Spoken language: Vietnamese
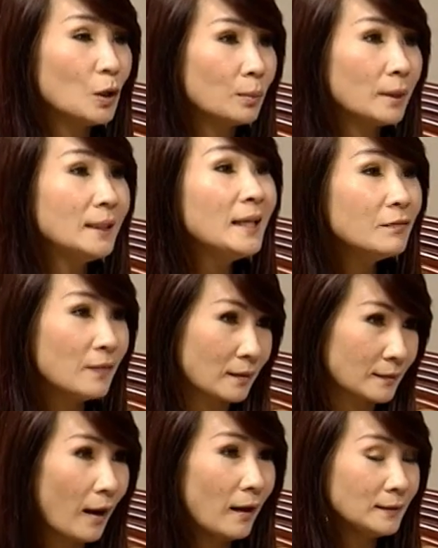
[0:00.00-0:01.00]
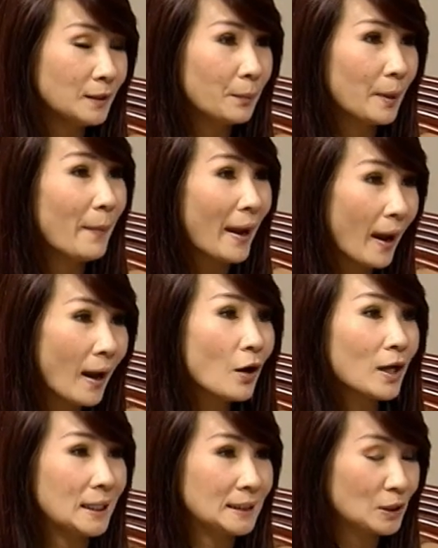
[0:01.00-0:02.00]
Dạ. trong cái nhân vật đó trong right. cái bài
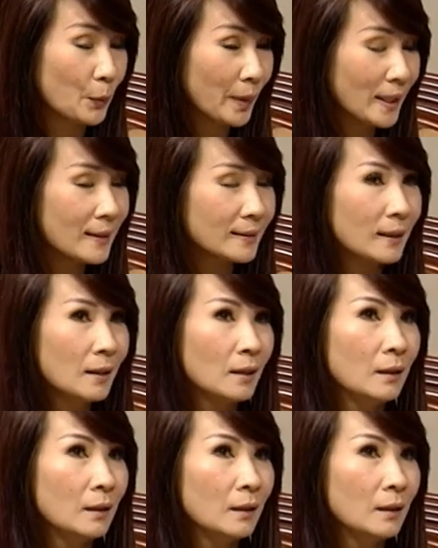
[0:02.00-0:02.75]
hát hoặc là trong cái kịch